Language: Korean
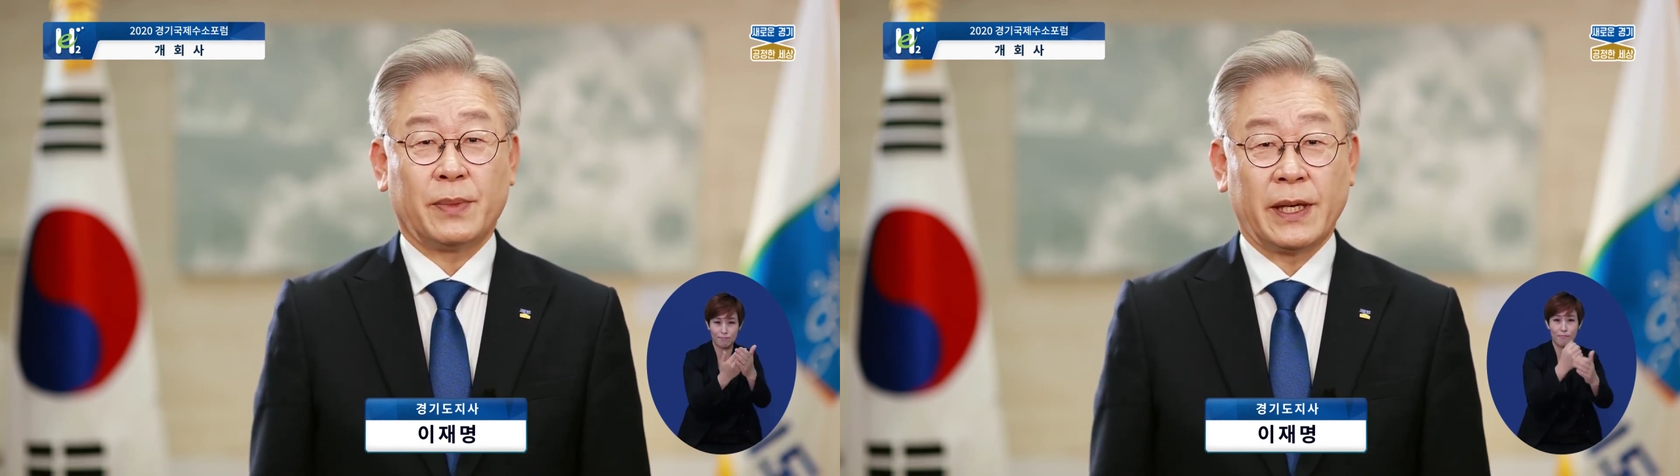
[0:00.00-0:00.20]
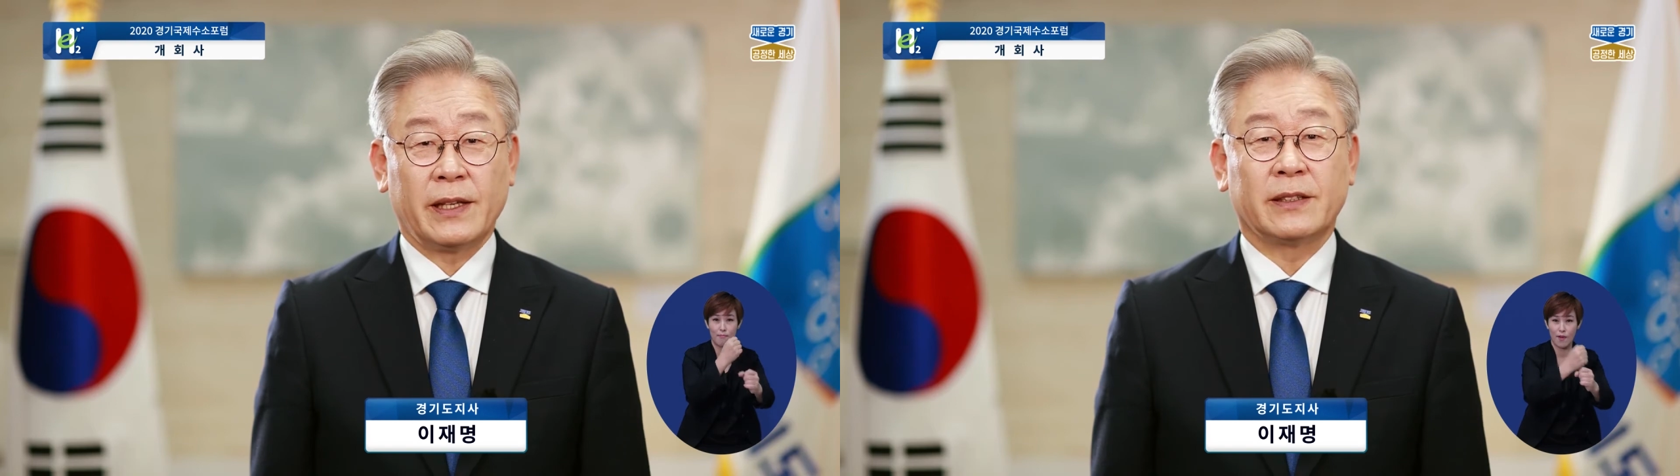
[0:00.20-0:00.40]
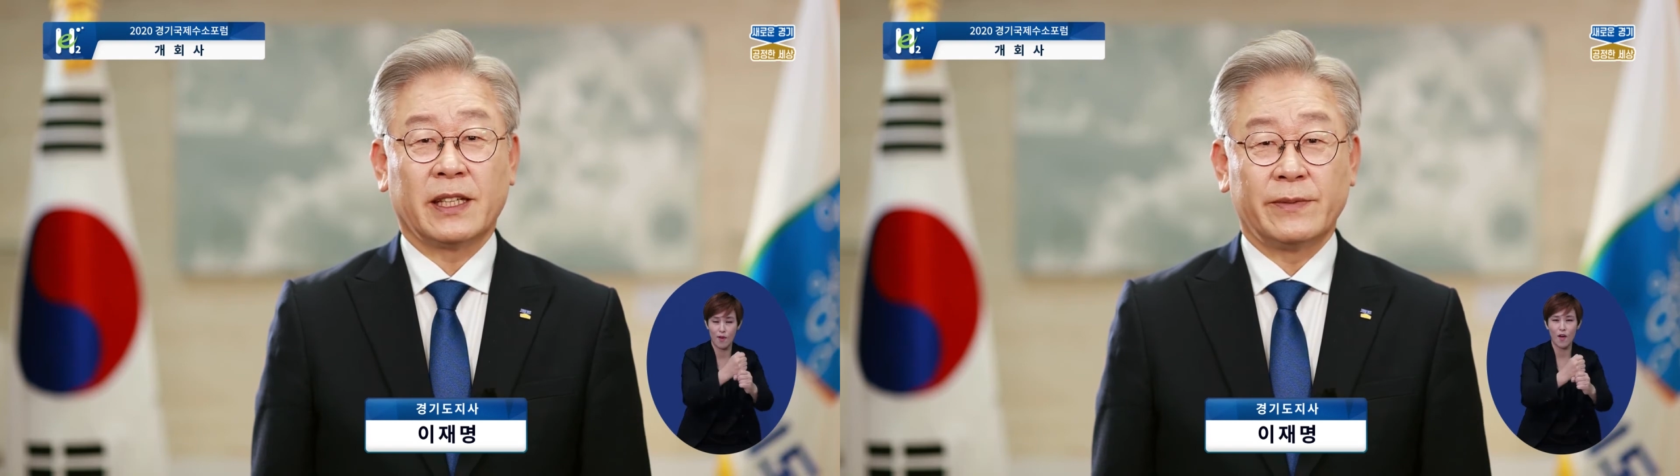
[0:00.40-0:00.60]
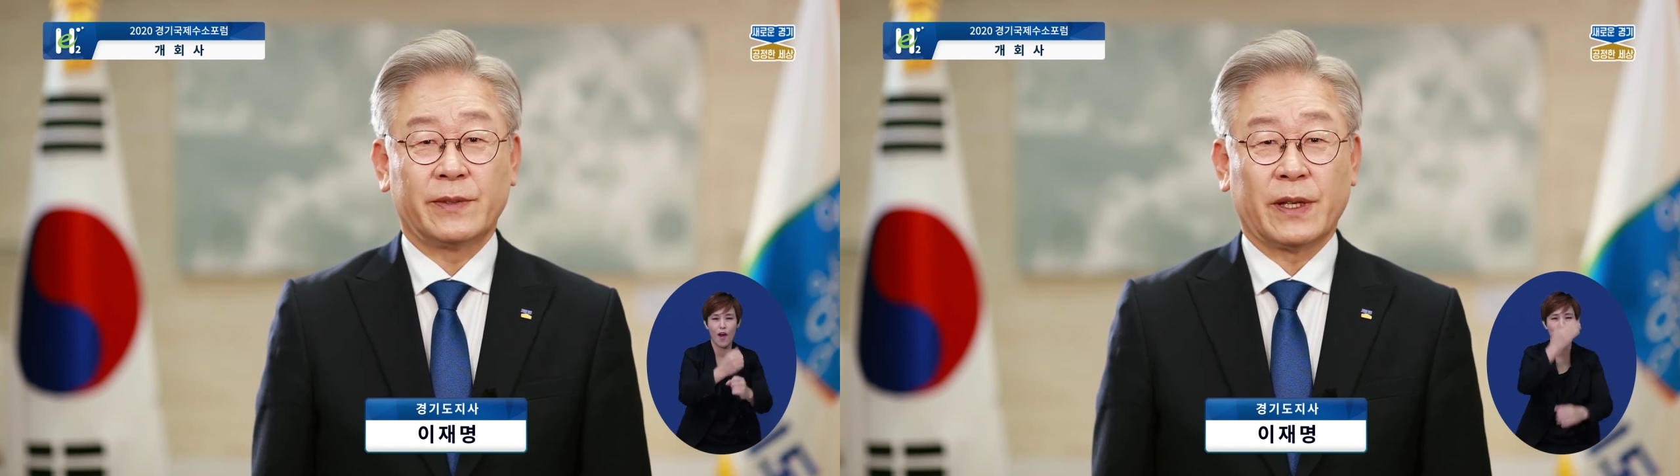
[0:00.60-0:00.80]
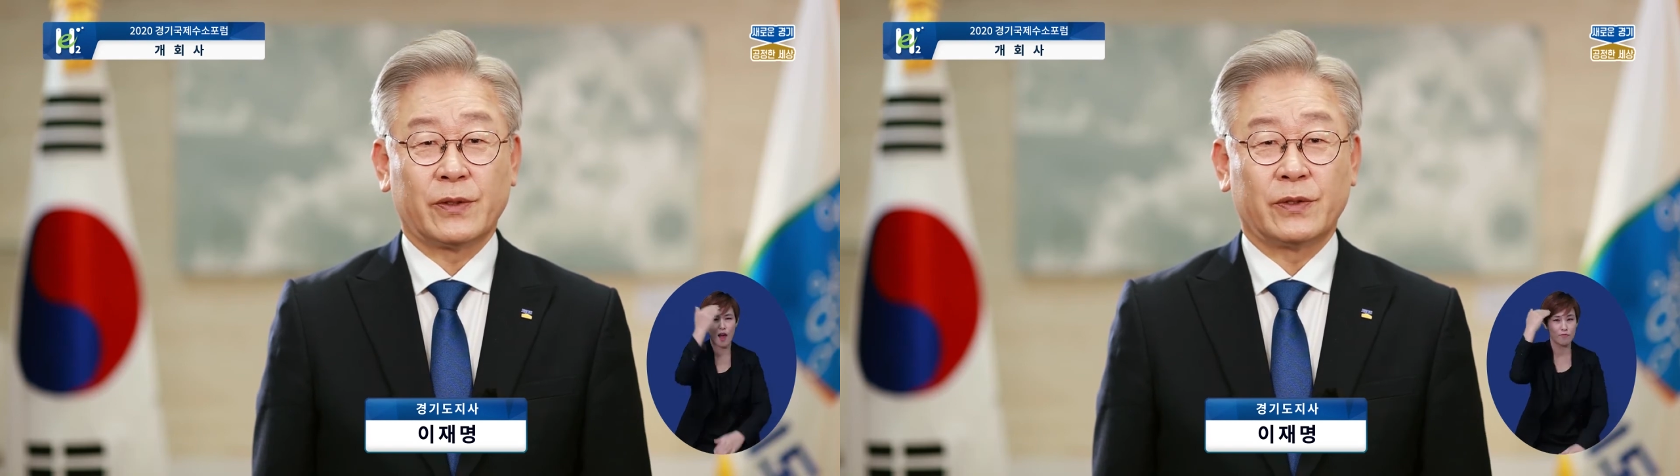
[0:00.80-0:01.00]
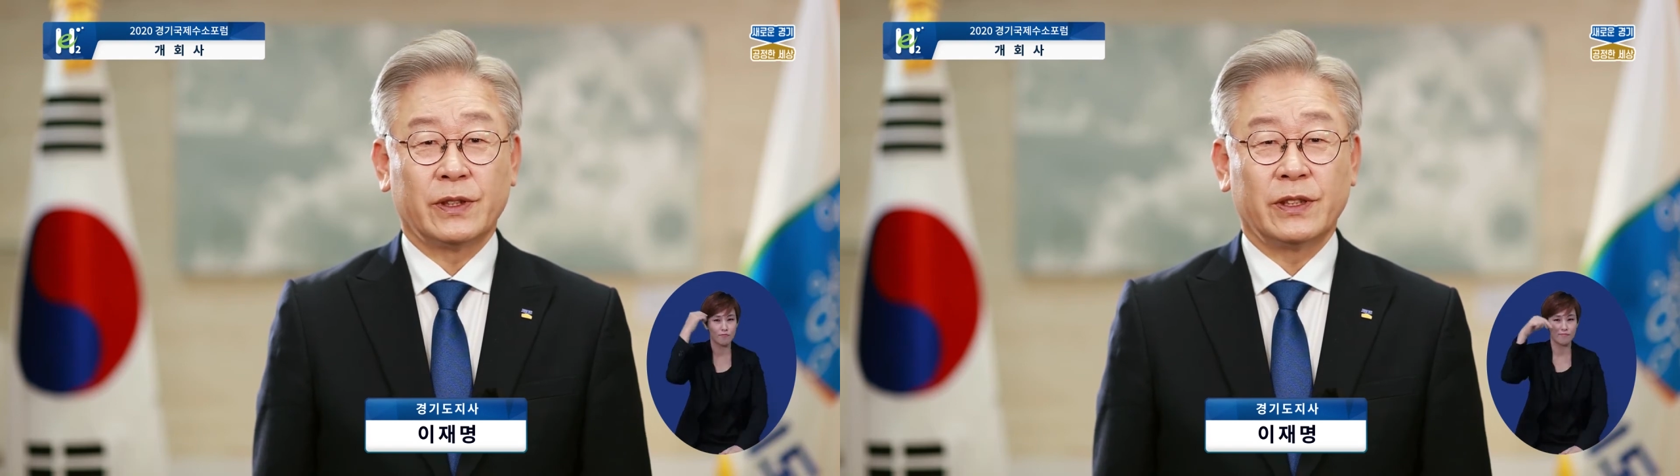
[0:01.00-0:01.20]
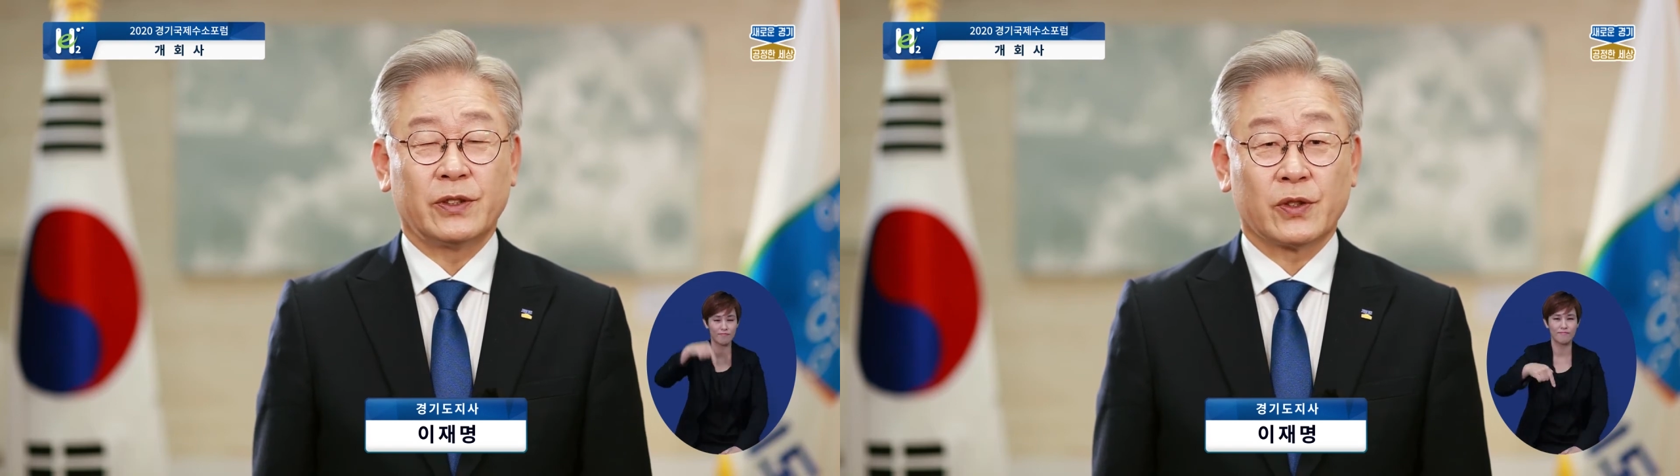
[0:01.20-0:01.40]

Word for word: 패러다임을 바꾸는